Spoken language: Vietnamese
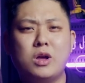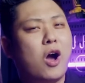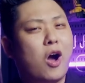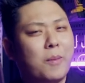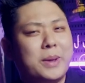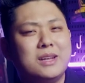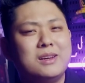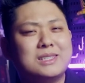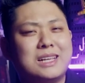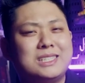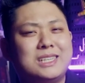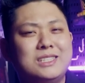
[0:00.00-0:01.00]
Họ bị đưa
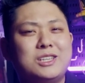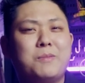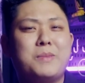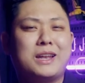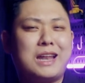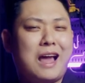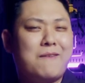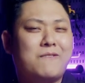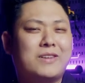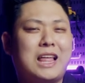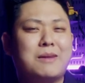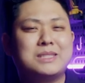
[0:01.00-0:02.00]
sang chiến trường miền Nam
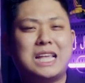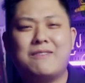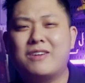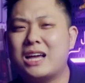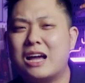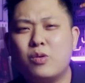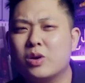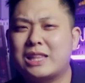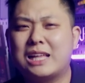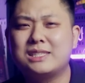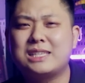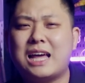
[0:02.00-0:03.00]
và tham gia vào các cuộc
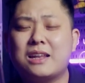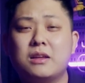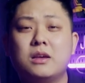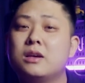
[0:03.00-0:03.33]
tàn sát.